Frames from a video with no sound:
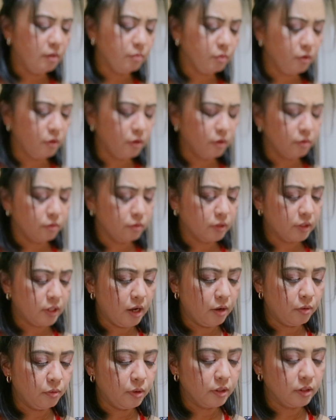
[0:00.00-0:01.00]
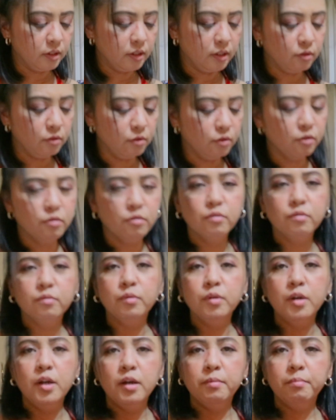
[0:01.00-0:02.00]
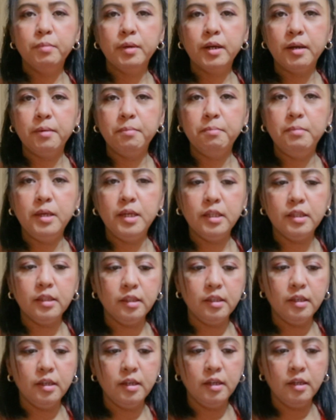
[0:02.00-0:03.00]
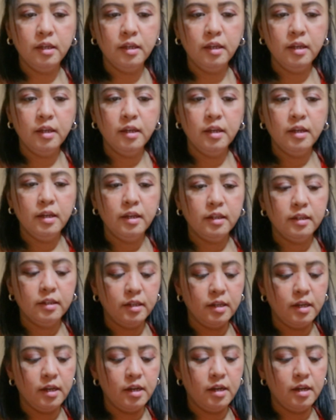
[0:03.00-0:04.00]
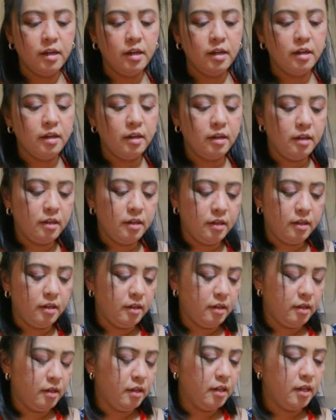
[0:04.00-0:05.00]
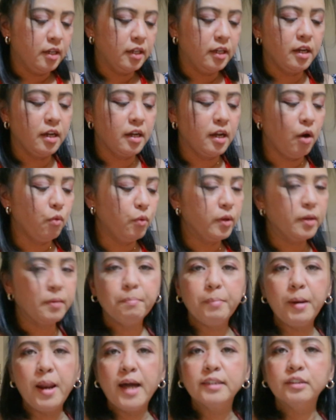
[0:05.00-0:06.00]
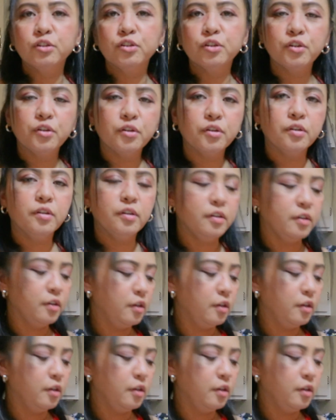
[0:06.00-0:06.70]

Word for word: alam kung anong tawag nito yung mga meat na gagawing platter.